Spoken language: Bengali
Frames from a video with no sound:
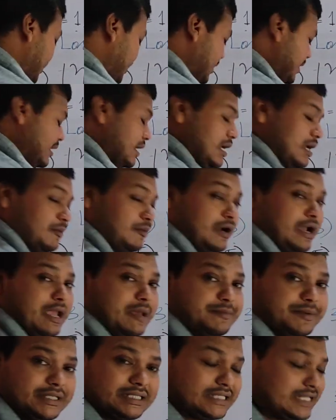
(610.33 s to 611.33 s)
হবে এবং
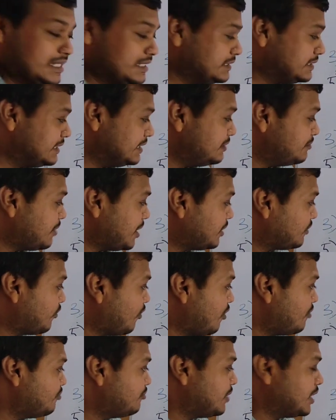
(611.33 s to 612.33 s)
এফিসিয়েন্সির মান
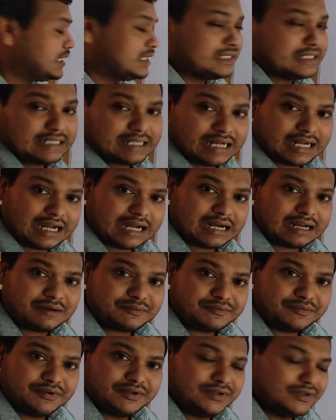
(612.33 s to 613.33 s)
কম মানে সেটা
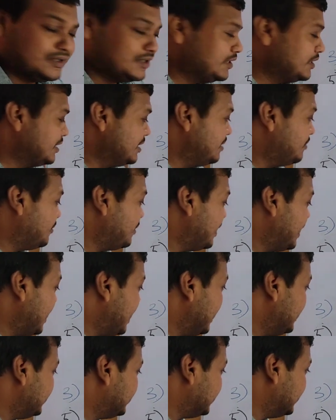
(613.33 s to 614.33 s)
খারাপ এবং
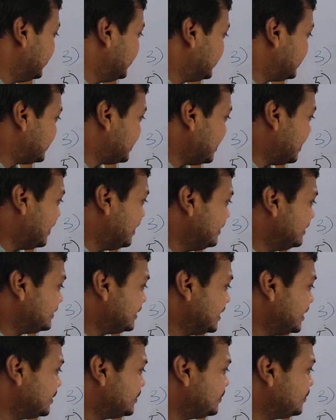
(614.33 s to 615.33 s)
এই জিনিসটা
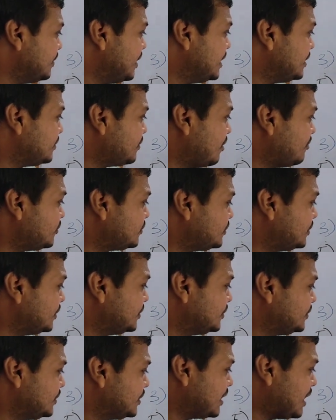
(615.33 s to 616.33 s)
যেহেতু এই সমস্ত
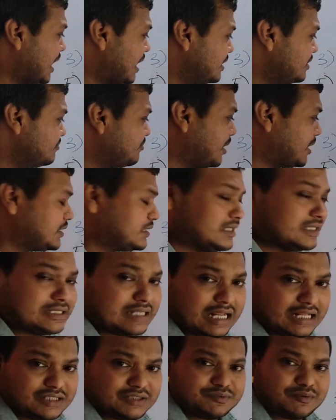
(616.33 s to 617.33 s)
কিছুতে কারেন্ট বাড়ছে
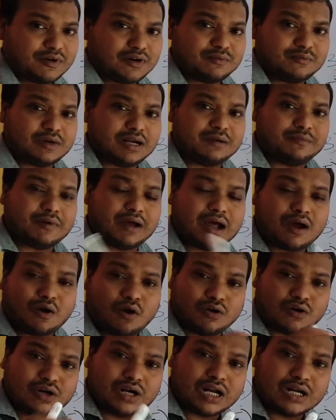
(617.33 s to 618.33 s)
ট্রান্সফর্মার বা
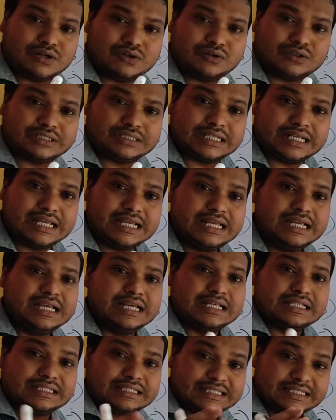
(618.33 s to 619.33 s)
অন্যান্য যে
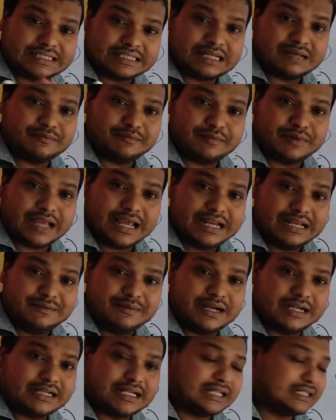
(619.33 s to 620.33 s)
সিস্টেম
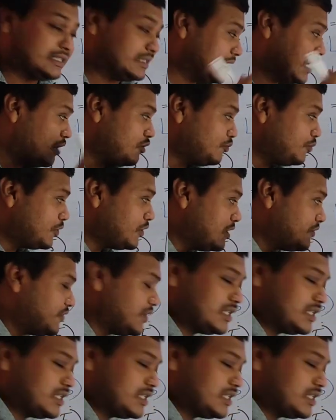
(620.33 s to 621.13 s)
এলিমেন্ট আছে তার উপরে